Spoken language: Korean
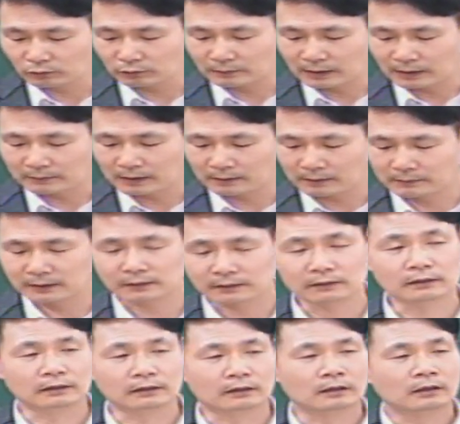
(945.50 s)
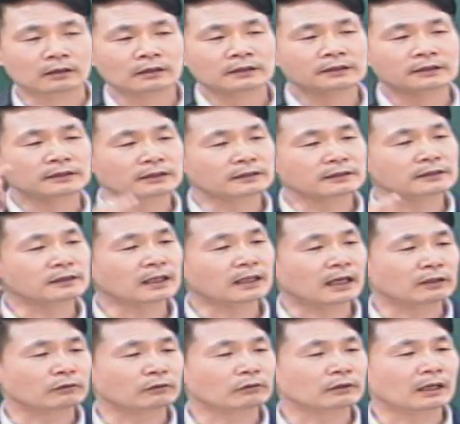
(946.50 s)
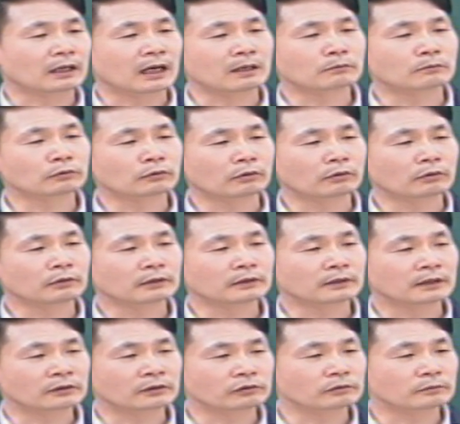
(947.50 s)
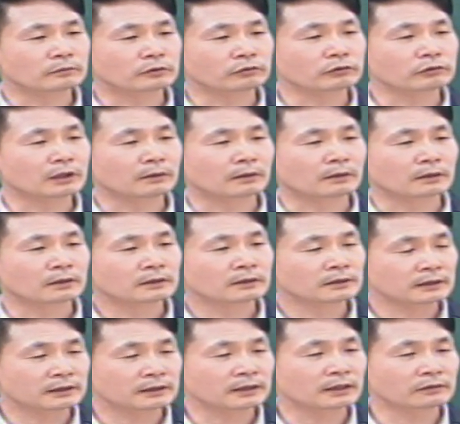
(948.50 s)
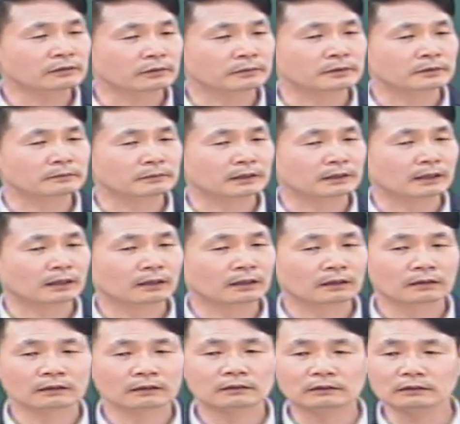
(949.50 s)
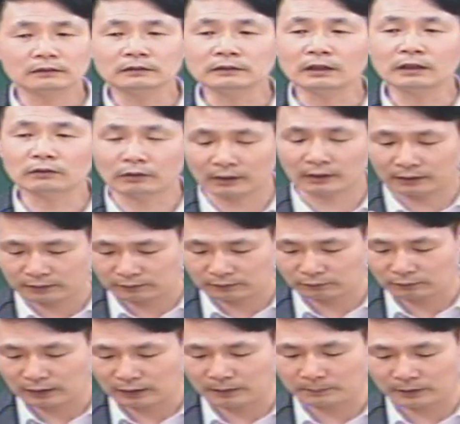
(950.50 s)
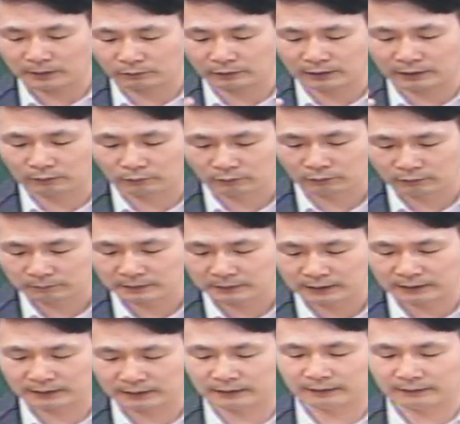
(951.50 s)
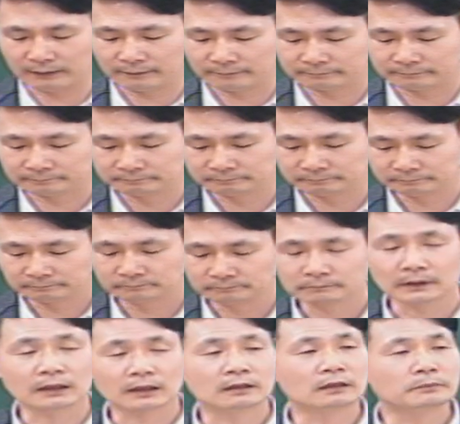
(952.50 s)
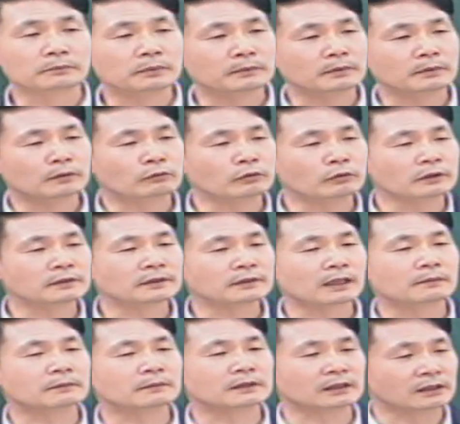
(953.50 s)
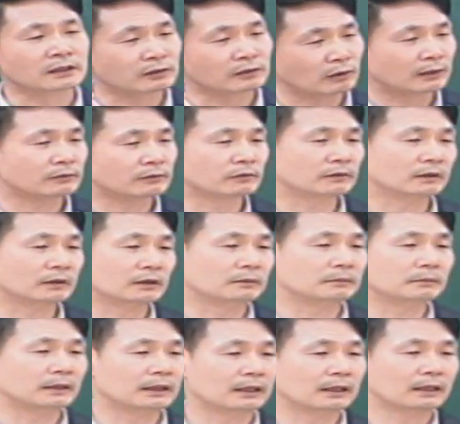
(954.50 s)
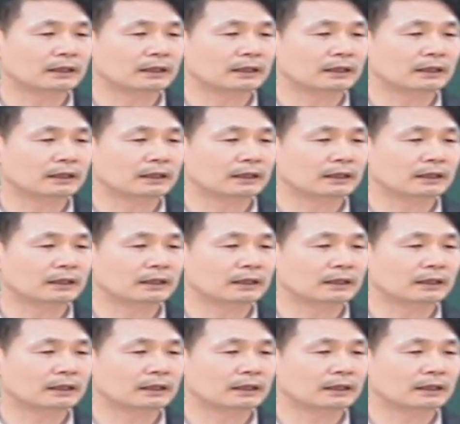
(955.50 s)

말미암아서 성령이 아니고는 아무도 예수님을 주라 신할 수 없습니다. 그 은혜로 하나님 앞에 우리가 온 겁니다. 이게. 그 비밀을 누리는 사람도 이제 기도할 수 있는 겁니다.